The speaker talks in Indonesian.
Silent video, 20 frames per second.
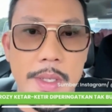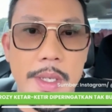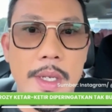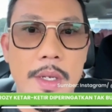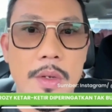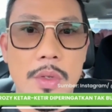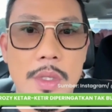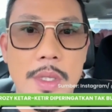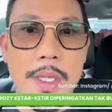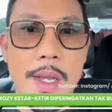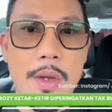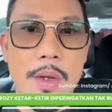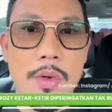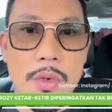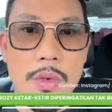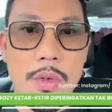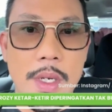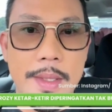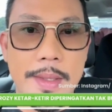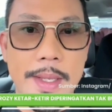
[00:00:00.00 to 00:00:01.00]
pernyataan
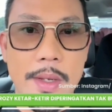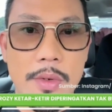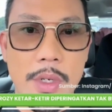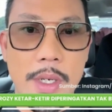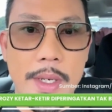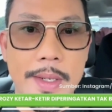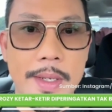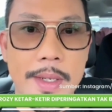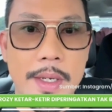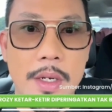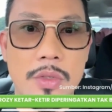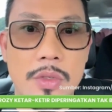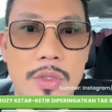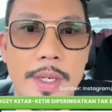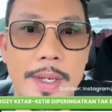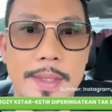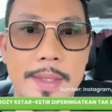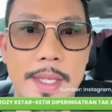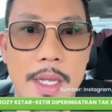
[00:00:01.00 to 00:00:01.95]
laporan polisi itu.